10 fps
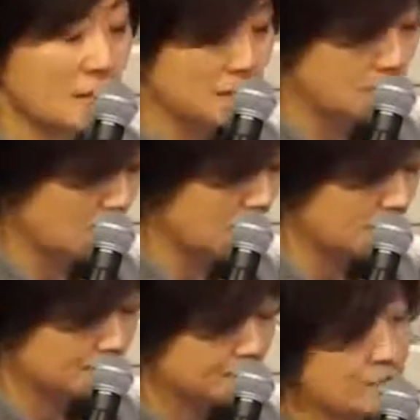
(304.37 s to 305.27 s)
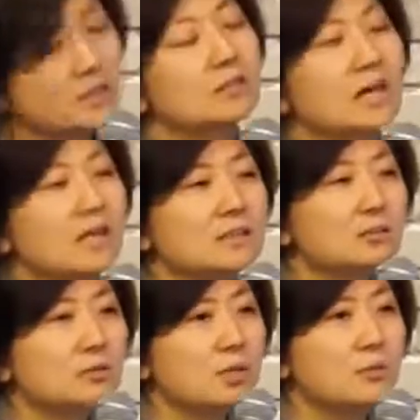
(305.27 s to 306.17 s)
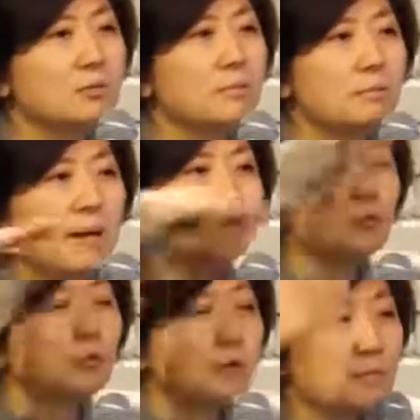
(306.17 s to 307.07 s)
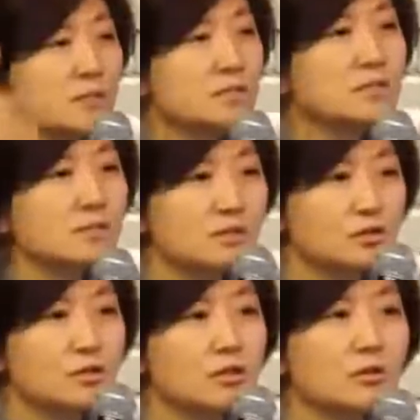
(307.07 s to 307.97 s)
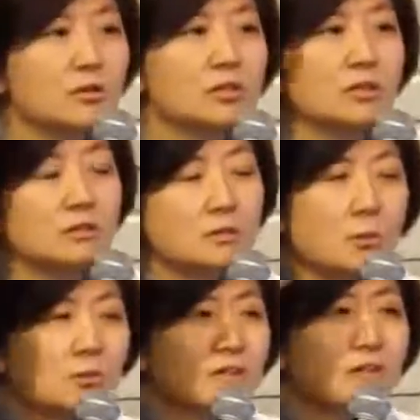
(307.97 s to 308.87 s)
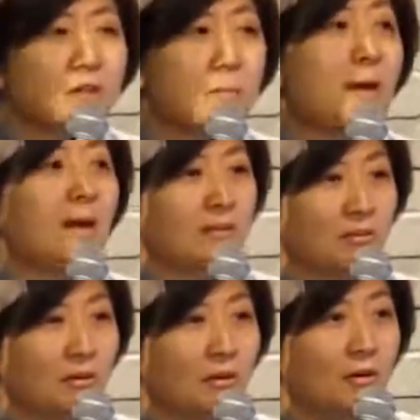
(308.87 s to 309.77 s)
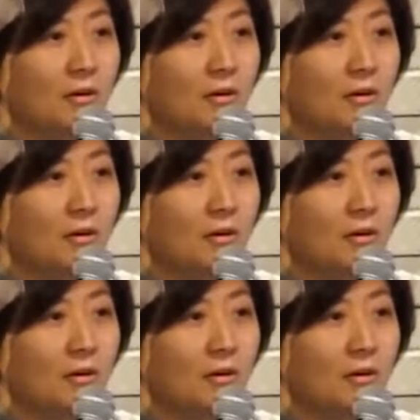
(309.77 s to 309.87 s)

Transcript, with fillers: 카드요. 그 카드 뒤에 보면 파도가 미친 듯이 출렁거린 꼭대기에 배가 있어요.